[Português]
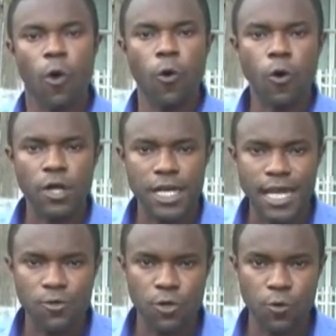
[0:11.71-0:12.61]
O
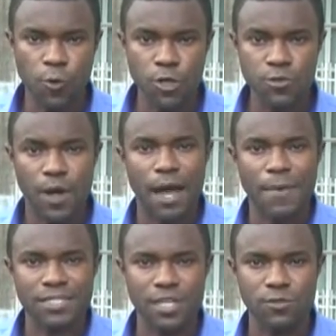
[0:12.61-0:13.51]
coordenador do curso,
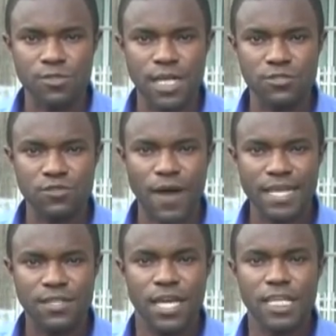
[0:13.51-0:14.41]
Amazílio dos Santos
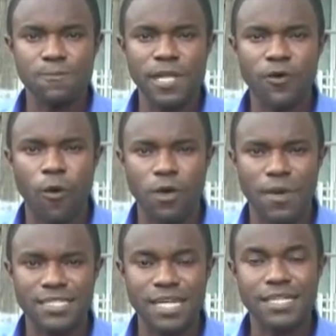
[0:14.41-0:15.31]
Vaz, explicou em
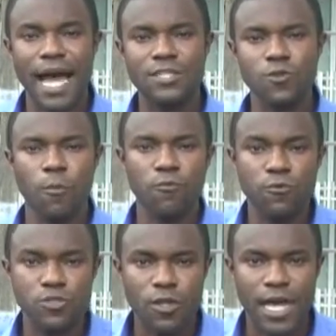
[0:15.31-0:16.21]
mais detalhes como
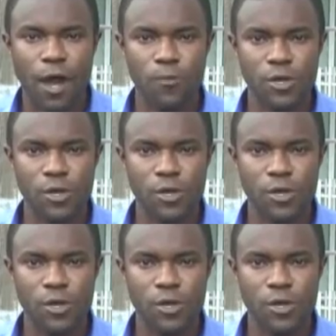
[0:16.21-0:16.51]
funcionará o